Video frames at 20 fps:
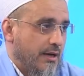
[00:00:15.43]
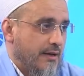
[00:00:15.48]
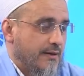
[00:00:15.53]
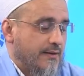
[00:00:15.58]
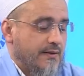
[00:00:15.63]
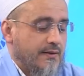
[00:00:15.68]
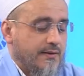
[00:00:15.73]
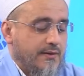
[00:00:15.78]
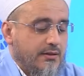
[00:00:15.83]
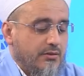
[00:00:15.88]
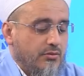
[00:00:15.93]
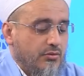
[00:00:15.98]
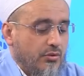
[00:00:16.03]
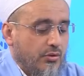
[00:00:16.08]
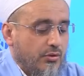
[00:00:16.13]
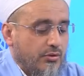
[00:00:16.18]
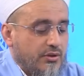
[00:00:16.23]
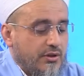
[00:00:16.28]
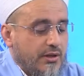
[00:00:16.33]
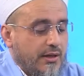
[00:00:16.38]
Sizin
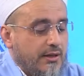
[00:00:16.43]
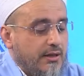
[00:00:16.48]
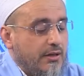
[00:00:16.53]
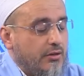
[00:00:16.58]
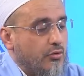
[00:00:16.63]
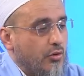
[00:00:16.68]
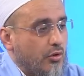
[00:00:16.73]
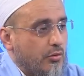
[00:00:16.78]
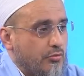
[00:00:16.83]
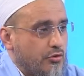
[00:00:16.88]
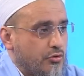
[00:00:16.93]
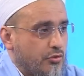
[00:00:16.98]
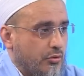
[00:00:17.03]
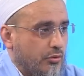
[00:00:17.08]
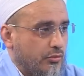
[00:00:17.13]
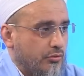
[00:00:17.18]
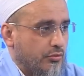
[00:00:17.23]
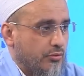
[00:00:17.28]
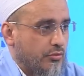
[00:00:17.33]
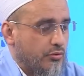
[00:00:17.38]
diyor kerih görmüş
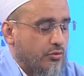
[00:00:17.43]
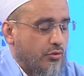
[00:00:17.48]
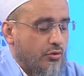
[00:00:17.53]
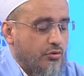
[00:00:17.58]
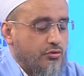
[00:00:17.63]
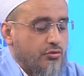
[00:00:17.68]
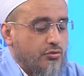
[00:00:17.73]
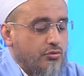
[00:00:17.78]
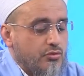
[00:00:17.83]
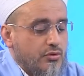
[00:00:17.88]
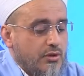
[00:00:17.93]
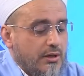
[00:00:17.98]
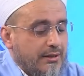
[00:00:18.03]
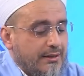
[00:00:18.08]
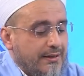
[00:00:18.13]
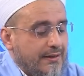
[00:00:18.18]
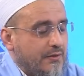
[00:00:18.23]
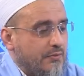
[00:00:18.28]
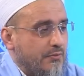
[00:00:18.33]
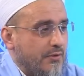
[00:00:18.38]
olduğunuz, hoşunuza
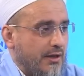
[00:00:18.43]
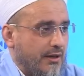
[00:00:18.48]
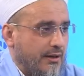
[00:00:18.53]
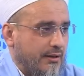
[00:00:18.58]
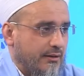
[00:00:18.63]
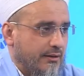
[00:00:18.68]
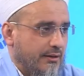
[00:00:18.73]
gitmeyen,